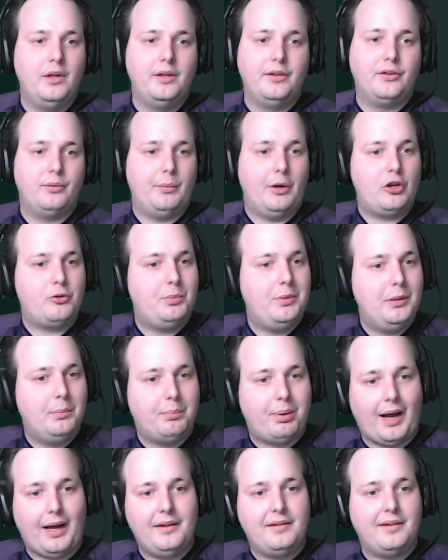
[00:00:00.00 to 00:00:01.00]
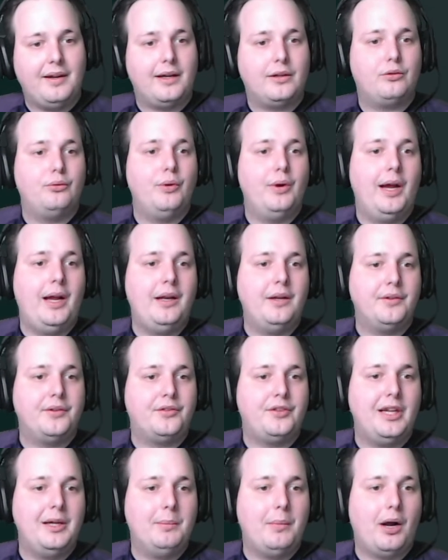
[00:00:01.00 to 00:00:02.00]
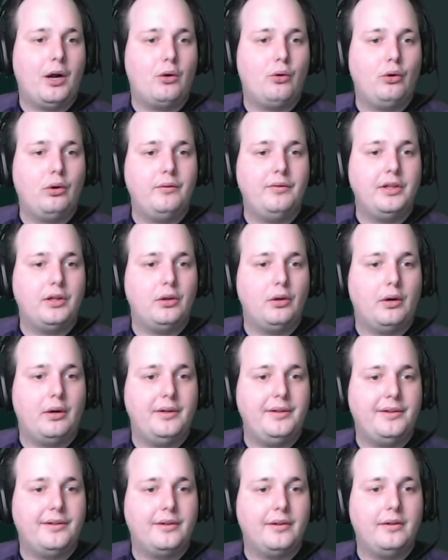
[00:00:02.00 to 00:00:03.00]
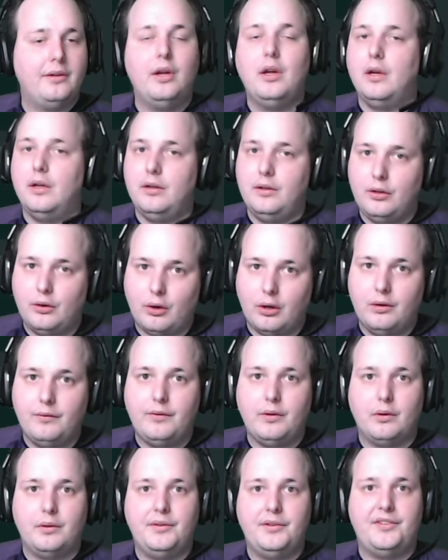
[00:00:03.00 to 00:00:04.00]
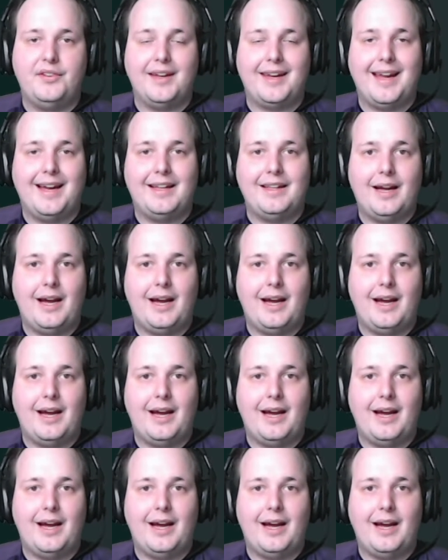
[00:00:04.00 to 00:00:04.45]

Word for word: Zum Beispiel brandaktuell das Thema Covid-19, die können wir uns ja gerne